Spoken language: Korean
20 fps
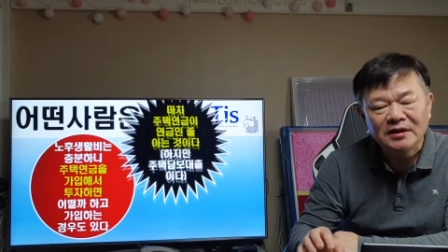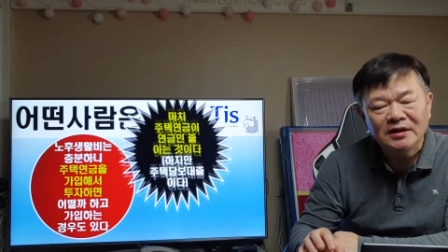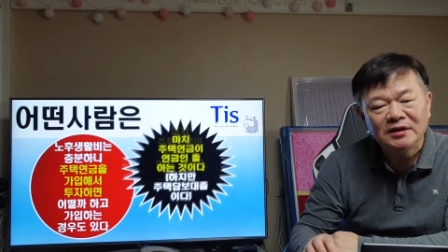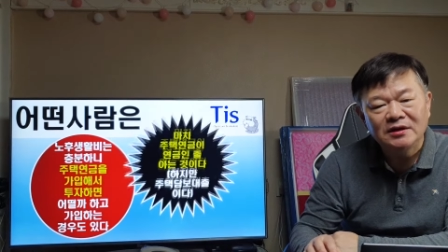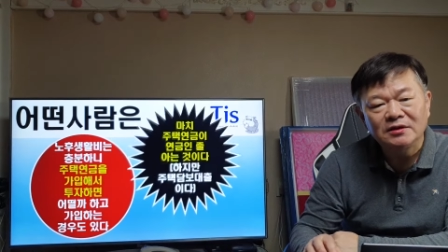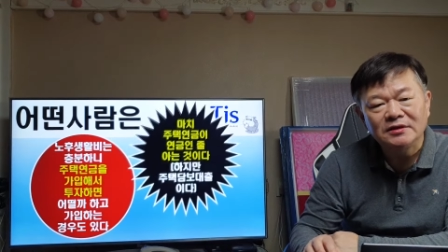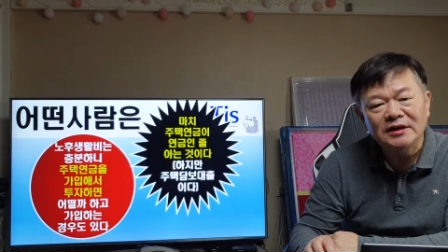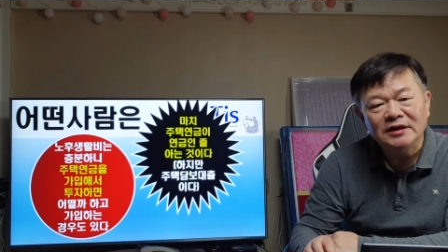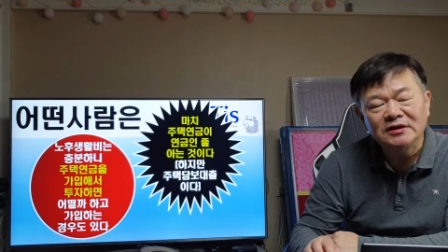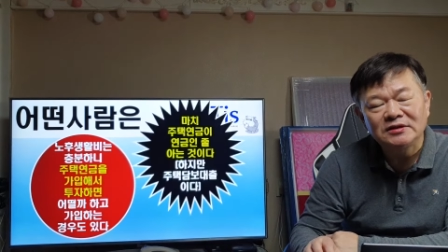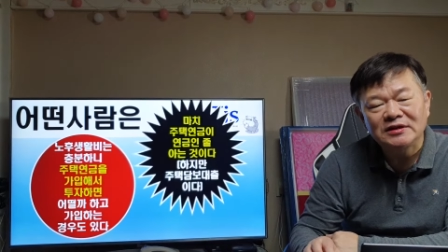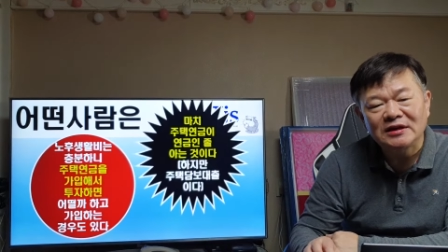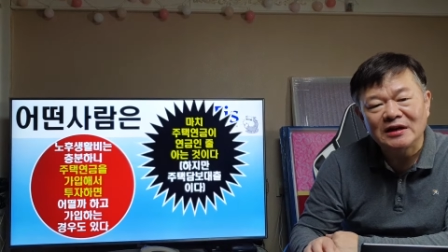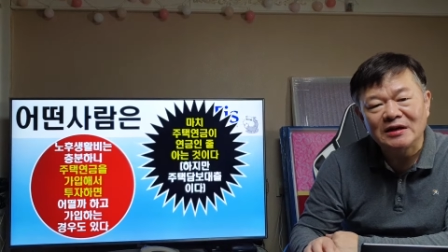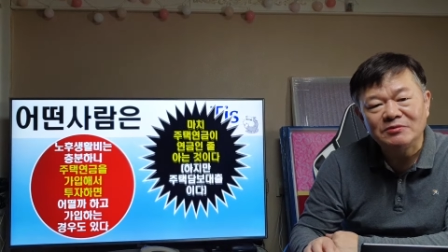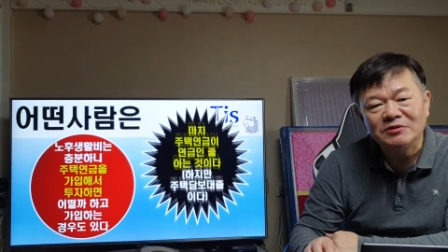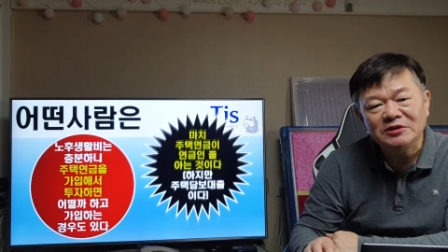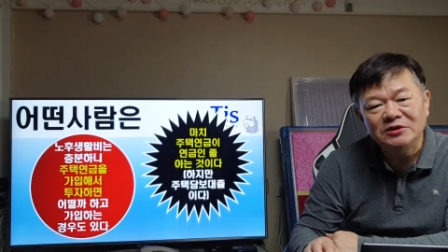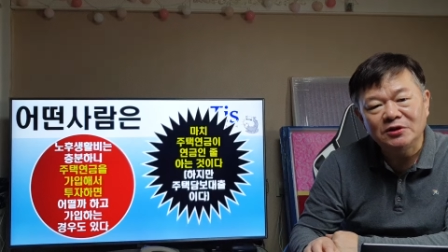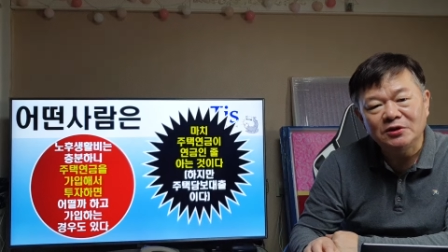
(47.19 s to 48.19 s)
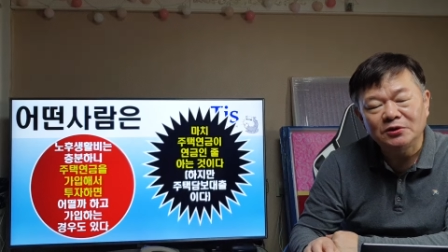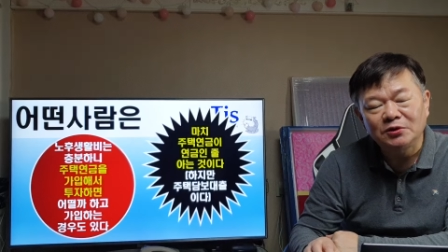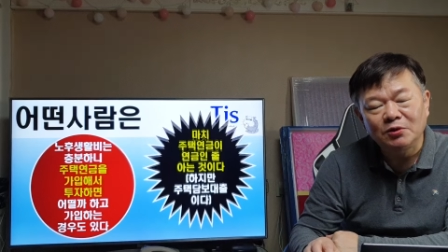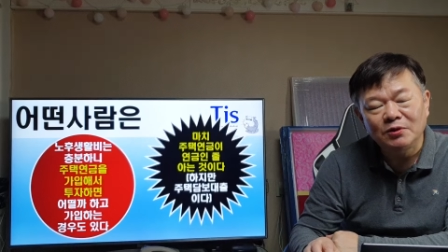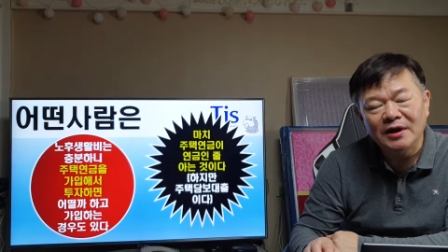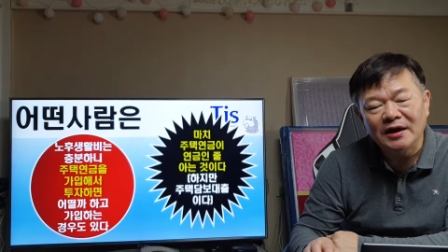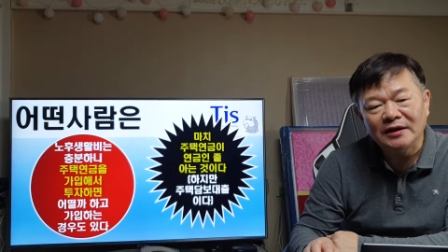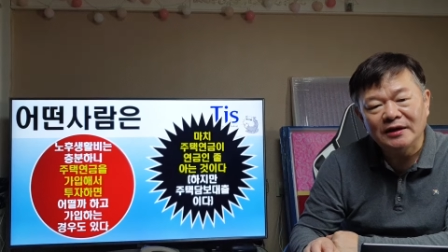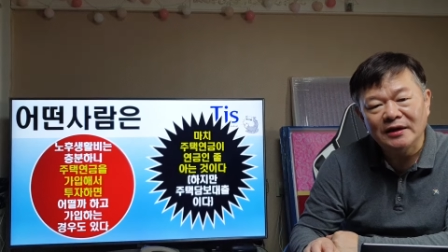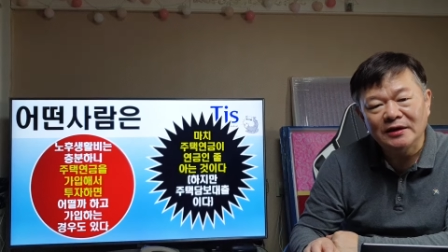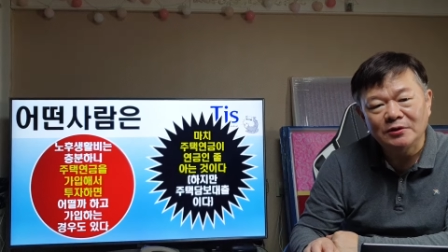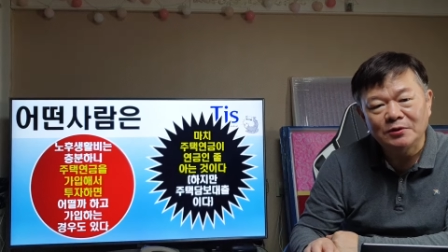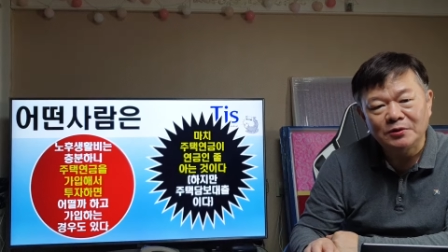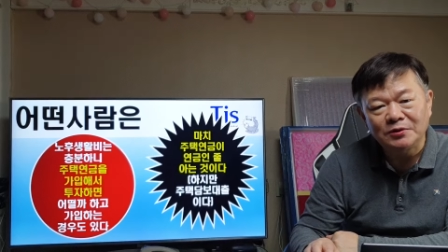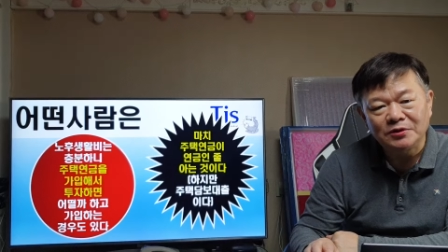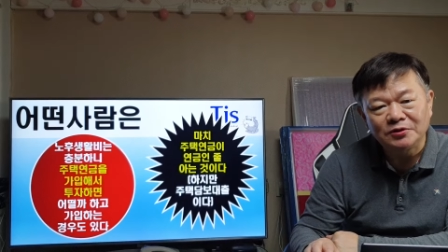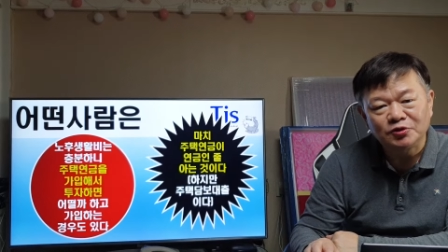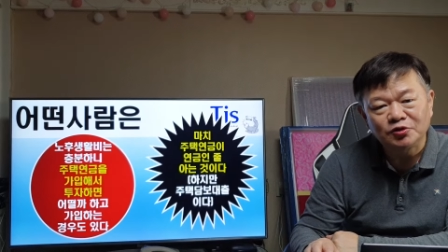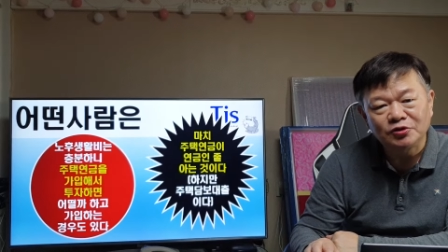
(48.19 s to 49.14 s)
그런데 그 사람은요 놀랍게도